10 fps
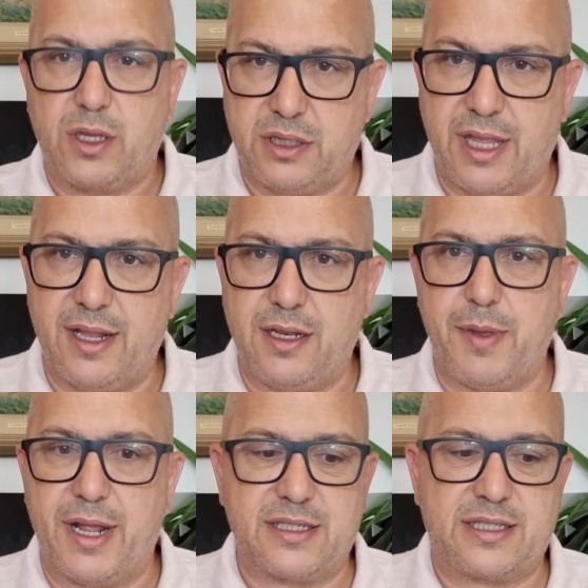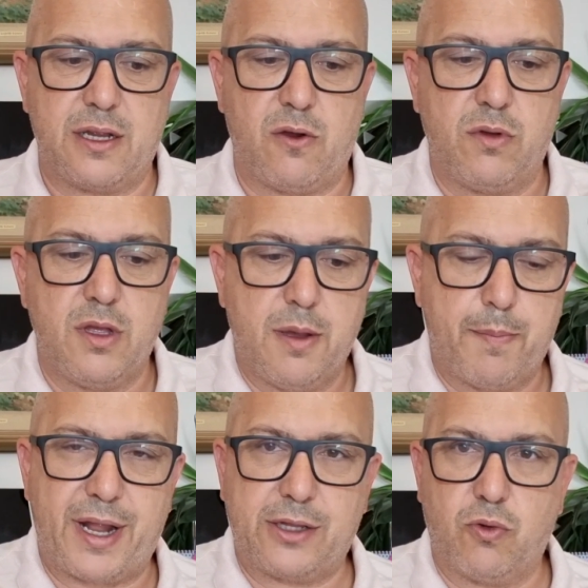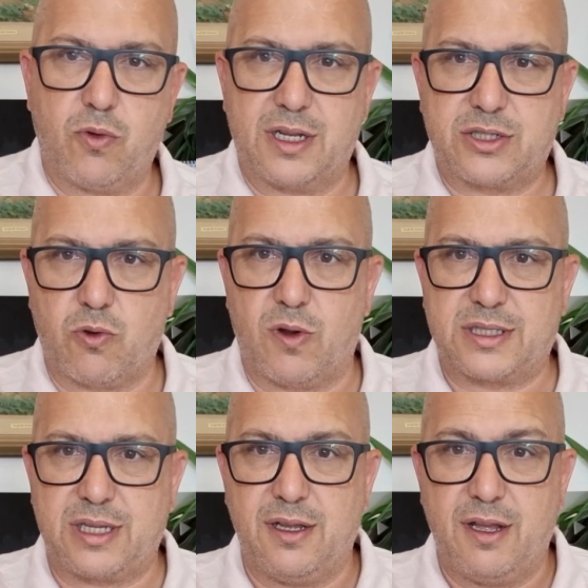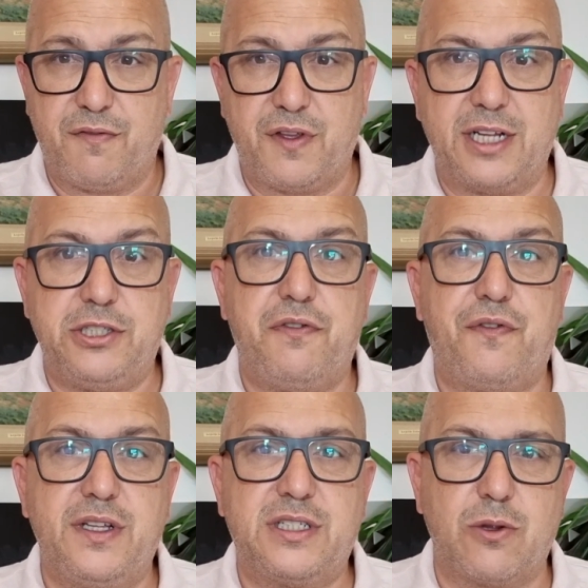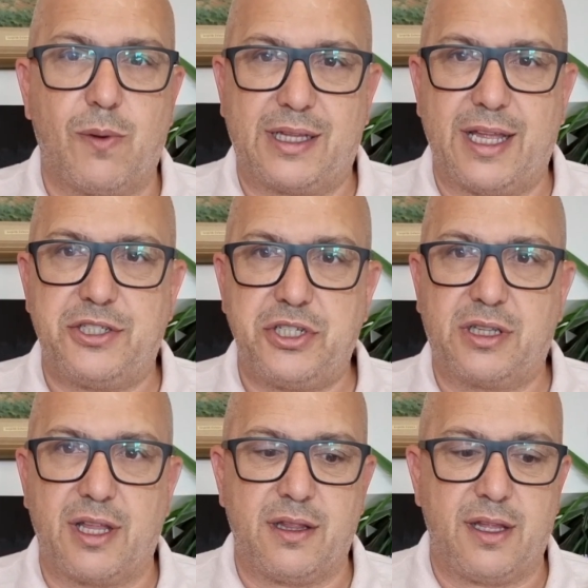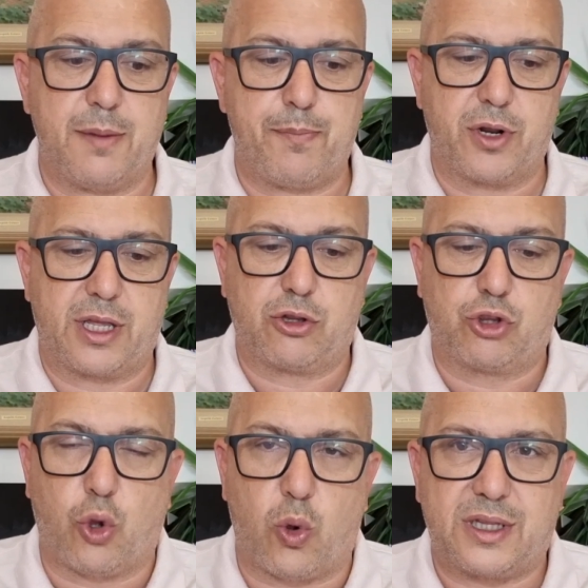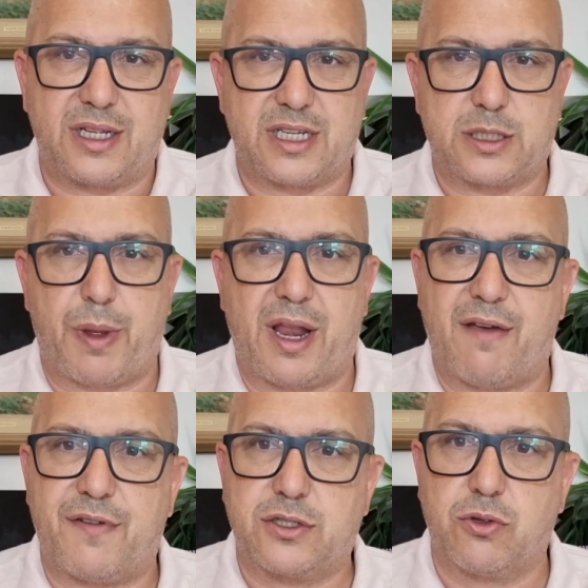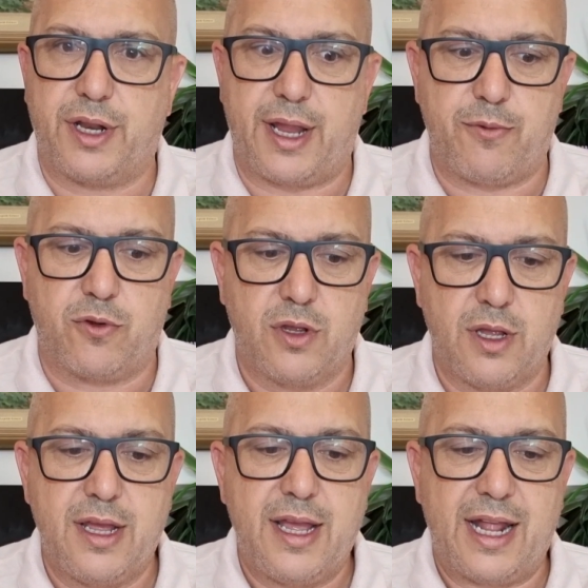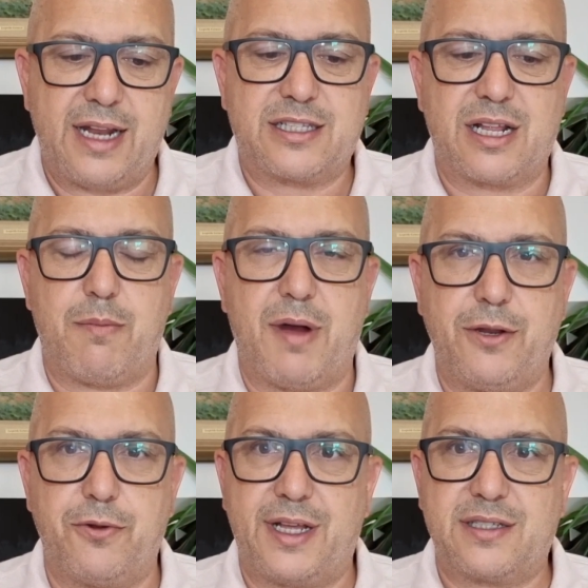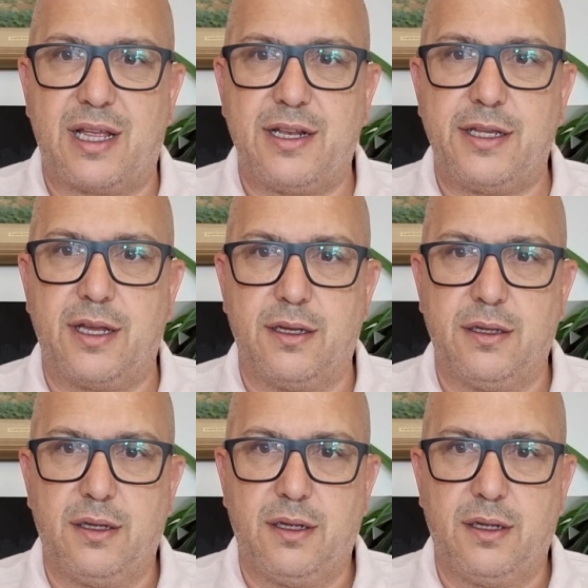de liberação para Douglas Costa. Fica difícil até de entender porque todas as palavras do Grêmio, elas trabalham nessa linha